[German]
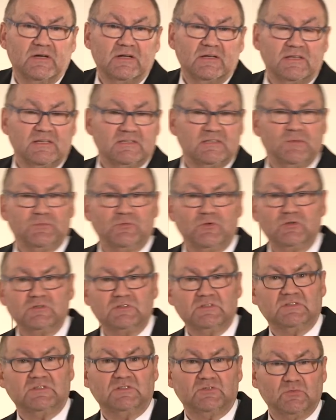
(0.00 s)
Deshalb sollte
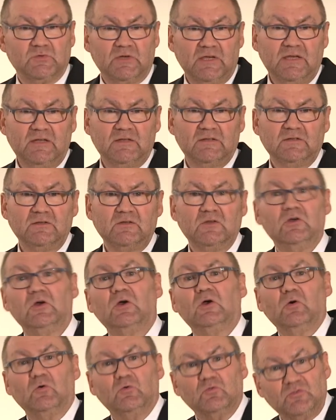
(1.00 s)
sie zu Ihnen
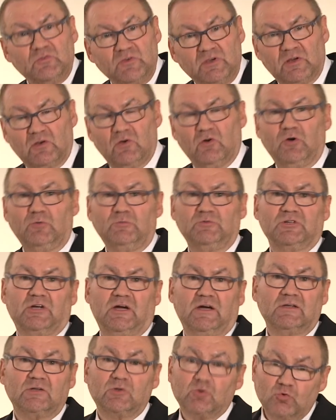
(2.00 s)
und zu Ihren
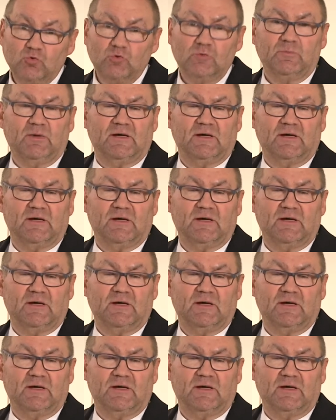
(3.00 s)
Räumlichkeiten gut